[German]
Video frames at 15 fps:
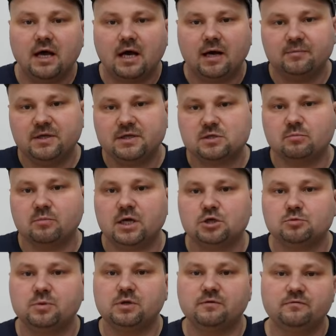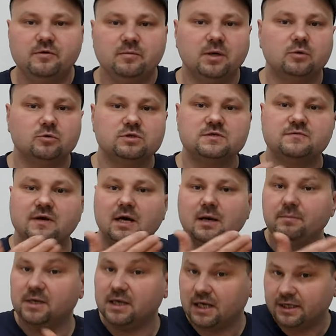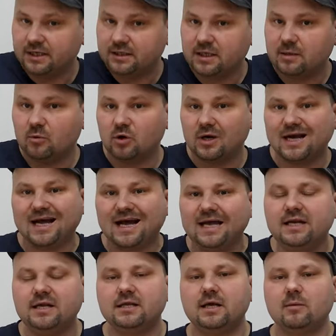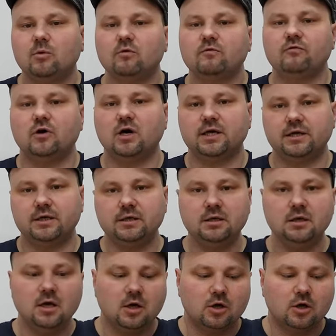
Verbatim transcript: Habt ihr zum Beispiel, wie bei uns, wir haben hier eine Dämmung, keine Dämmung vorhanden,